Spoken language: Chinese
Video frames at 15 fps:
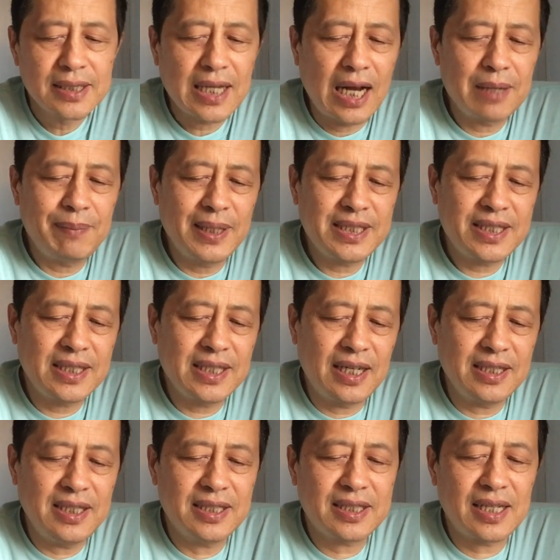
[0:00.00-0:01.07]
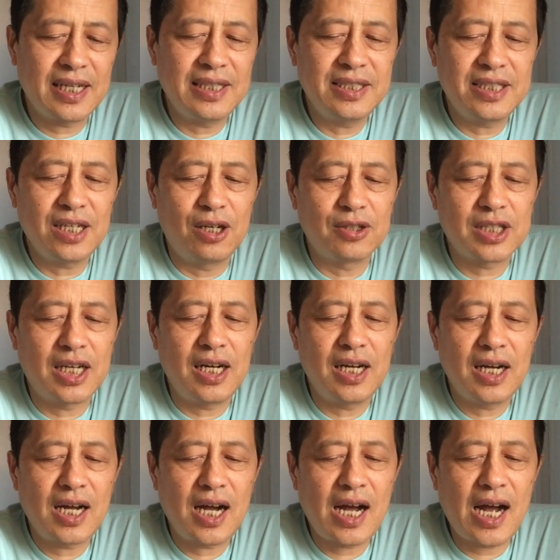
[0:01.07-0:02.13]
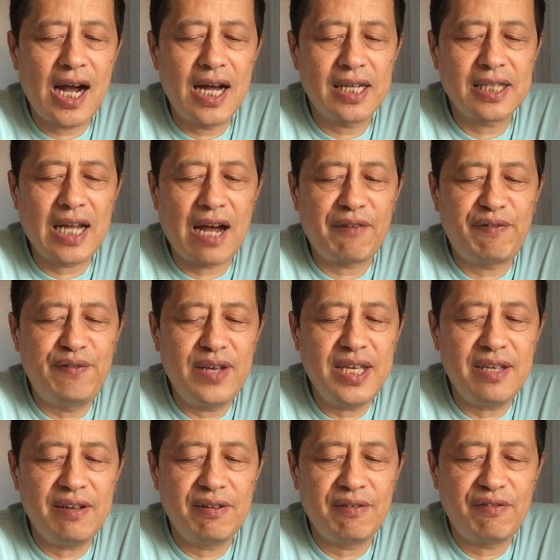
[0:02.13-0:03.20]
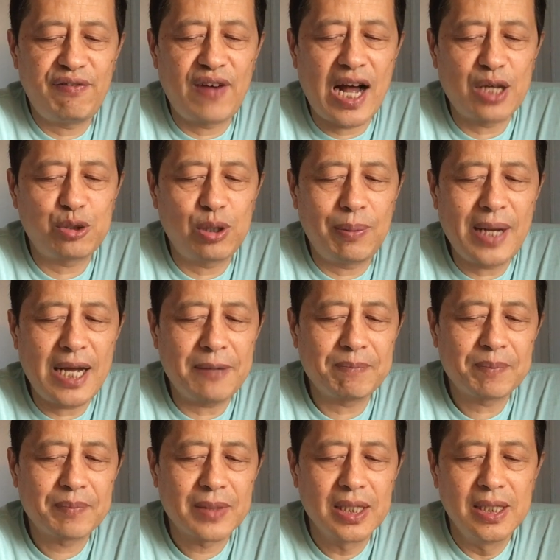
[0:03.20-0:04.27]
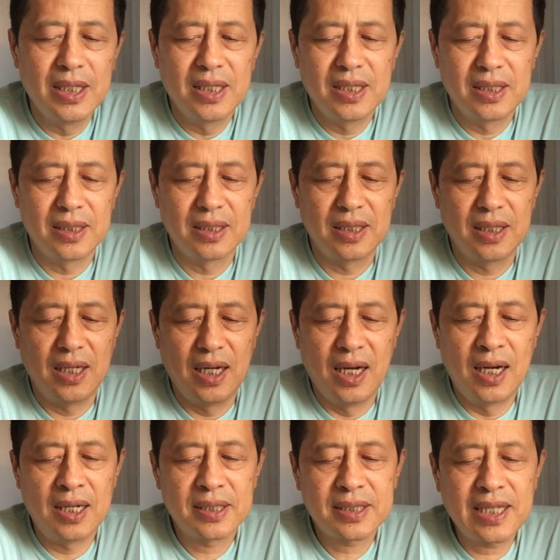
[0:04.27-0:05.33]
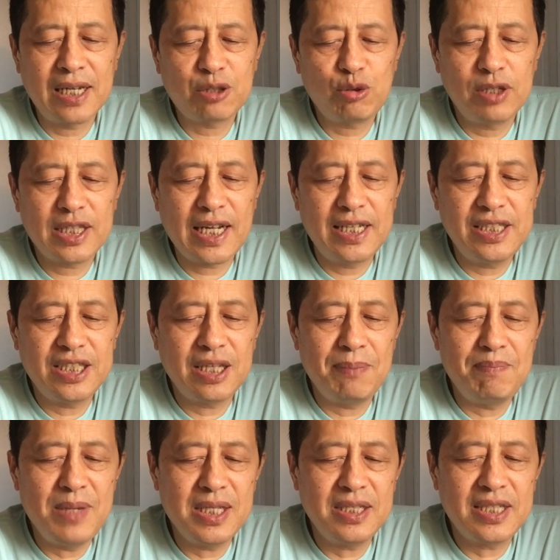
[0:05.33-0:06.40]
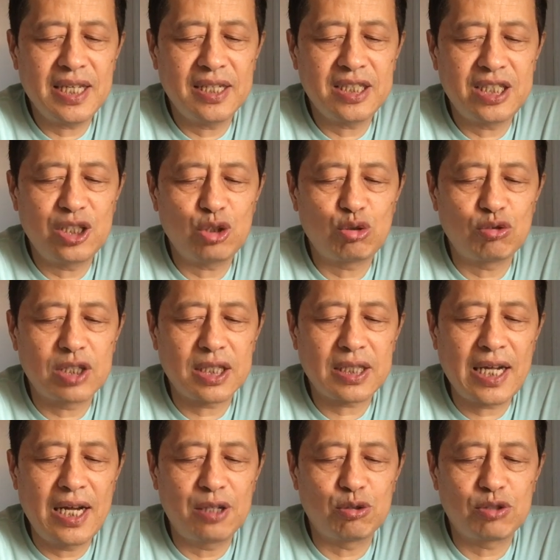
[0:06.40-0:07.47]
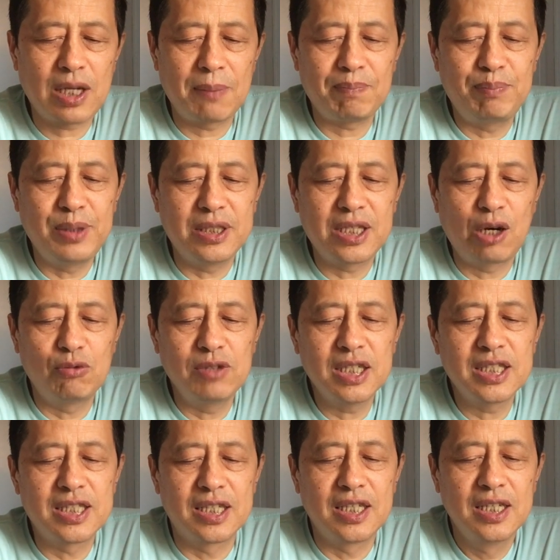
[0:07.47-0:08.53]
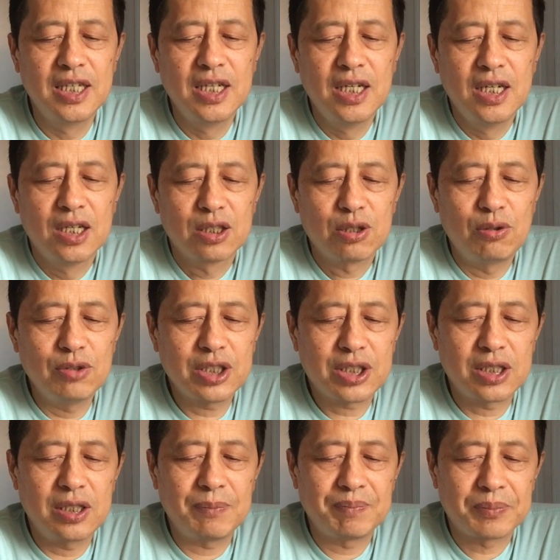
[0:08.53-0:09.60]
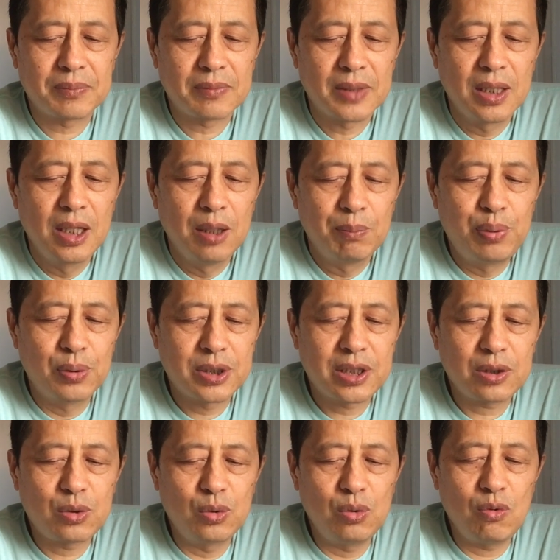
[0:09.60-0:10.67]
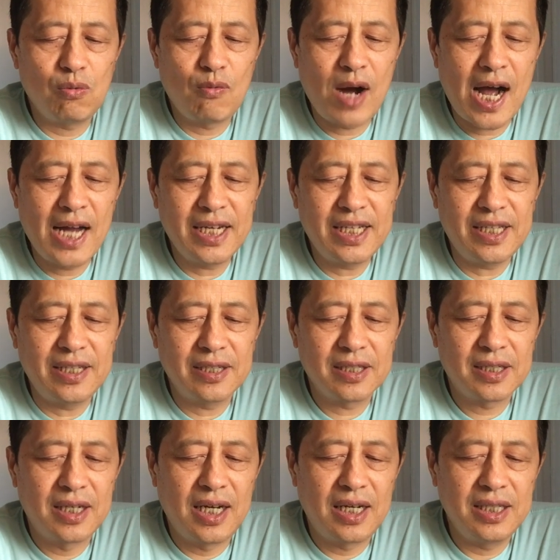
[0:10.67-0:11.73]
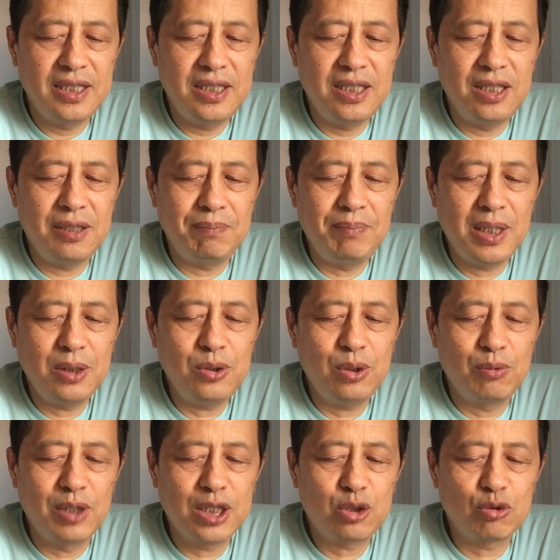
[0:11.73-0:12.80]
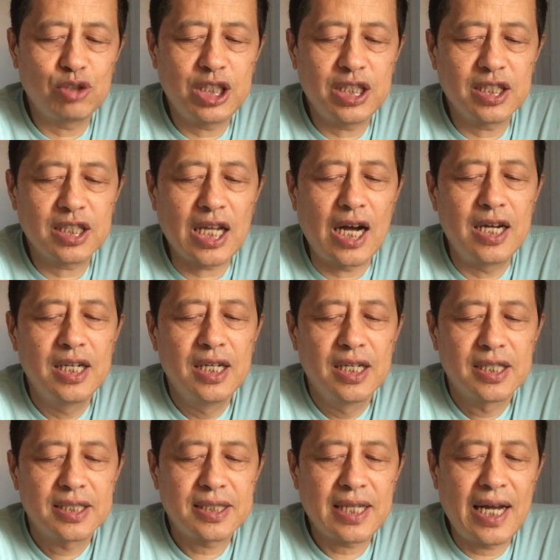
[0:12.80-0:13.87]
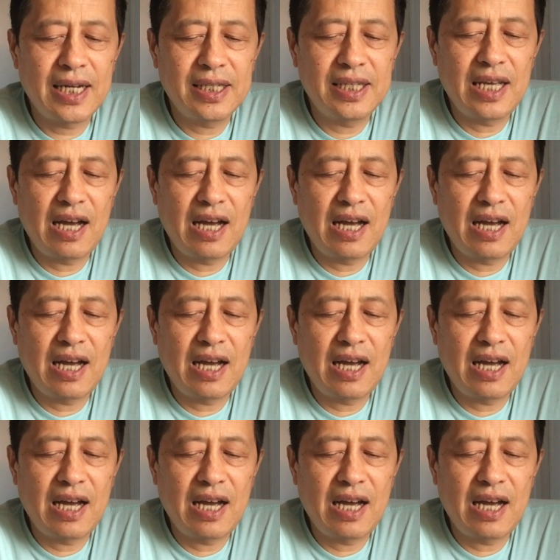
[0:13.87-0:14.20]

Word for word: 塔利班信仰伊斯兰教的哈纳菲法学派，啊，在对待一些民间习俗的态度上比较温和。同时，普什图瓦里啊以名誉为中心的萨里